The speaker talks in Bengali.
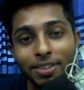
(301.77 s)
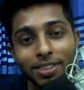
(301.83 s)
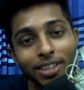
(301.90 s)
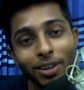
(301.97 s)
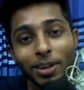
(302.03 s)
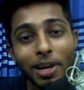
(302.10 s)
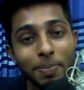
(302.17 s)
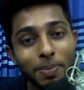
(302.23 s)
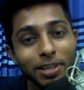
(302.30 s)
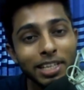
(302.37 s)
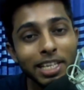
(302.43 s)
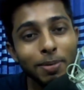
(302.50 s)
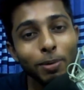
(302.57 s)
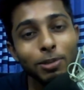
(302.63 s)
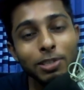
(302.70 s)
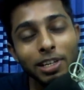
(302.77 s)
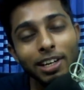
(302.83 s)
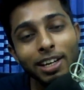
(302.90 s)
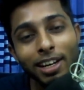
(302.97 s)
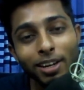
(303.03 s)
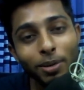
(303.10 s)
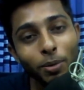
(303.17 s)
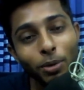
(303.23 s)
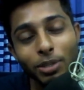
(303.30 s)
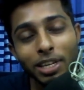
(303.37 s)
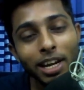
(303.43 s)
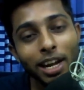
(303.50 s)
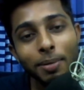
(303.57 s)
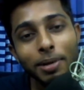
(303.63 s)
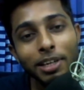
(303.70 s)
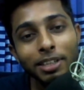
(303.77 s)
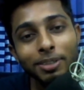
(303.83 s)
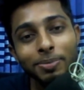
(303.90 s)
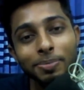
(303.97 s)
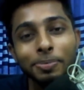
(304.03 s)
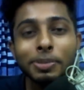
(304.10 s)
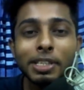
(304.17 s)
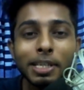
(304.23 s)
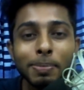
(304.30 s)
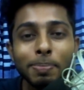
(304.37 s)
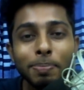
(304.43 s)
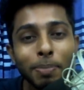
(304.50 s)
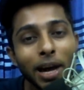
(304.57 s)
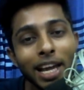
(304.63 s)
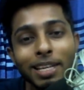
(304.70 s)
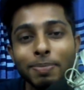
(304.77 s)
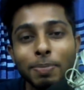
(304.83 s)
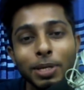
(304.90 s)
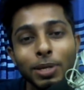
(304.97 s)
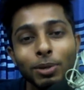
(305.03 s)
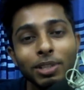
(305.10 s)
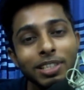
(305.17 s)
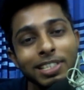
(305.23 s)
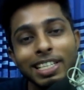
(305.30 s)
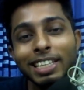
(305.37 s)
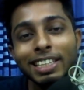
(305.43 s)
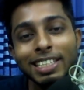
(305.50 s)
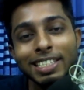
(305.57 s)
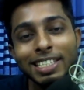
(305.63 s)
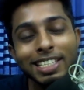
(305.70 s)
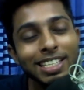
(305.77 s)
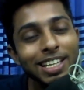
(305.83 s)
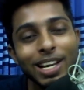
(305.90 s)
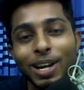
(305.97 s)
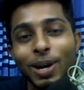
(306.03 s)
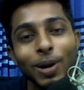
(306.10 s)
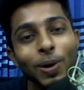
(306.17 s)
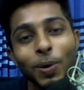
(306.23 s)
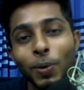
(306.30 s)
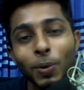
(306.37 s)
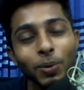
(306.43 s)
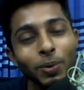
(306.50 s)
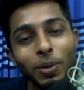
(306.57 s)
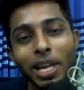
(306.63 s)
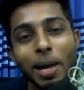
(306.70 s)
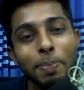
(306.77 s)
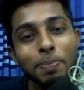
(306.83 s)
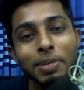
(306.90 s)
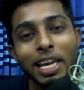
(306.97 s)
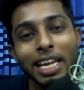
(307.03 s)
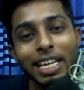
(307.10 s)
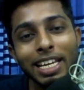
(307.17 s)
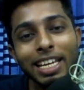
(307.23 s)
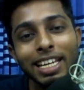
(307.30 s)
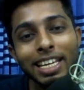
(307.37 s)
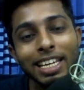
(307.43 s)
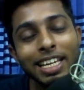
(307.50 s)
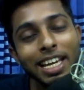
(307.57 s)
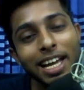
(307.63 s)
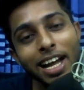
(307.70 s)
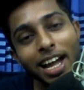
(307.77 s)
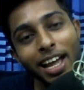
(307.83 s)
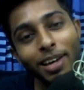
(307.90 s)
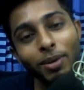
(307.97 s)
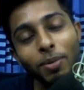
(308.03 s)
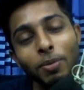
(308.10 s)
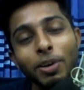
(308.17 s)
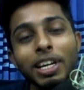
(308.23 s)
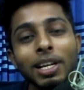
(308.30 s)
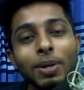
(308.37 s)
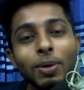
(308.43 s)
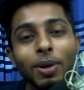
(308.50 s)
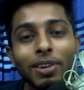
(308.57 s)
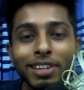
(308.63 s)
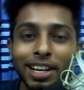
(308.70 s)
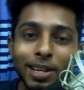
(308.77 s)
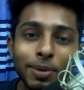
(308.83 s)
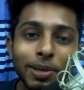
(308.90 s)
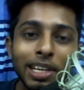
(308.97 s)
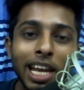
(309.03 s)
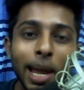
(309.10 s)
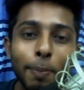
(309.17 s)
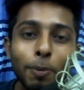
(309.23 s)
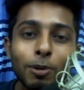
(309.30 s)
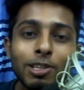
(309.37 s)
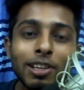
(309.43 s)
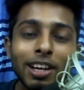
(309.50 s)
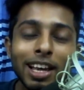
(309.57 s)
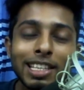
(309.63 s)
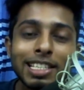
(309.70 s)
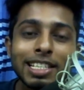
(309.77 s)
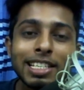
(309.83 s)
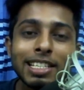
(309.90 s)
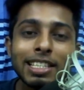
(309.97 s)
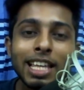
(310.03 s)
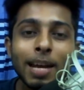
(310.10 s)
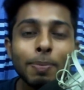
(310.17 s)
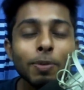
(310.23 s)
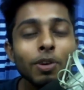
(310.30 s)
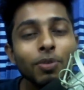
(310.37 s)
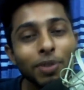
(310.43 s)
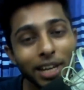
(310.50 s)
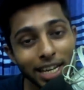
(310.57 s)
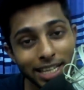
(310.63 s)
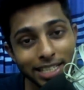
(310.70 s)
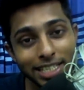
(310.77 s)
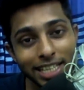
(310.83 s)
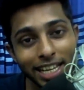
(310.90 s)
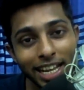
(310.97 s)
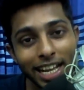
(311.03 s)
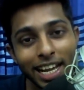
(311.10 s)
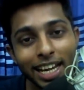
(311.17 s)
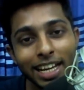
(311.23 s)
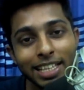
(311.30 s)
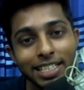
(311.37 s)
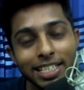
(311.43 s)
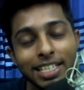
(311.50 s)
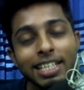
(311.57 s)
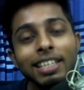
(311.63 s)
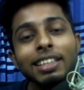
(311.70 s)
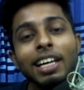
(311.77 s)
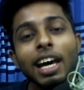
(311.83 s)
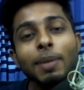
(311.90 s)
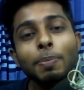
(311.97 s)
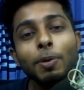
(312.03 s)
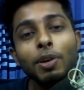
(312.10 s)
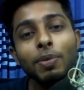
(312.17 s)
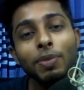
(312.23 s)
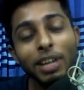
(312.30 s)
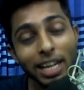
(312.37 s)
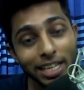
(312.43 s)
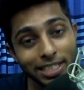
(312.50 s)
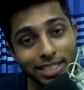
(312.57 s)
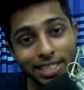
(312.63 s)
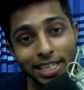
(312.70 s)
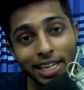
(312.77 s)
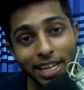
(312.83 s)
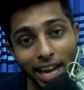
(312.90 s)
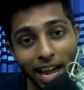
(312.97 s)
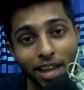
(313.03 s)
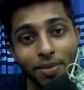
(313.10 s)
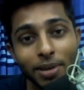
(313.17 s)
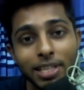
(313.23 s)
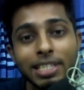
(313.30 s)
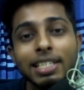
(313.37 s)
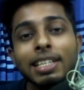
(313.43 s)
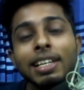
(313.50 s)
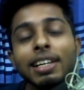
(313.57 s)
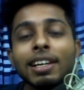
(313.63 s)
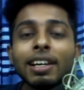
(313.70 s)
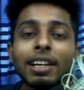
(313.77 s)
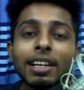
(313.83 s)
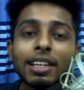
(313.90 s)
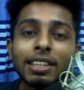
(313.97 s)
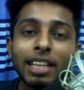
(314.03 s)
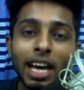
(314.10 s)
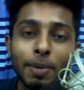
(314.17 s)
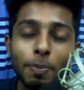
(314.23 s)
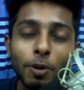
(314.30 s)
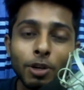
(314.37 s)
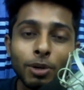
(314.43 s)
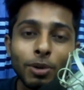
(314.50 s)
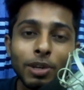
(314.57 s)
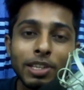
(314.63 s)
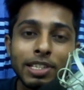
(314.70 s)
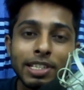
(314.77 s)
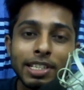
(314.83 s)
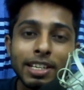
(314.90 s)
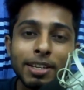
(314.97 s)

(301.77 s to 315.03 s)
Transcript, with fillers: তাহলে আপনারা কি বলছিলেন আর কদিন আগে আমাকে যে ভাই ভিডিও দেন শিখতেছি কোনো লাভ নাই এরকম অনেকগুলো ট্রেনিং উইথ লাইভ প্রজেক্ট আছে তারপর ফ্রিল্যান্সিং কেয়ার আছে তারপরে ফ্রিল্যান্সিং লাইভ আছে তারপরে রয়েছে